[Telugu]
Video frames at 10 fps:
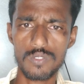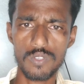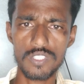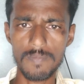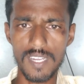సిక్స్
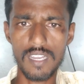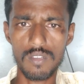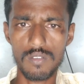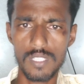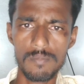గురించి
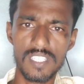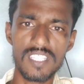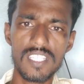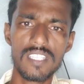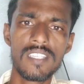మాట్లాడుకుందాం
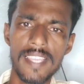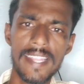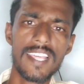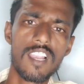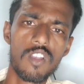ఇది
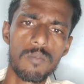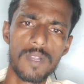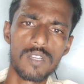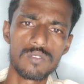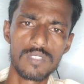ఏ నెలలో
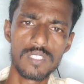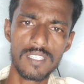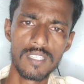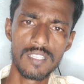పండుతుంది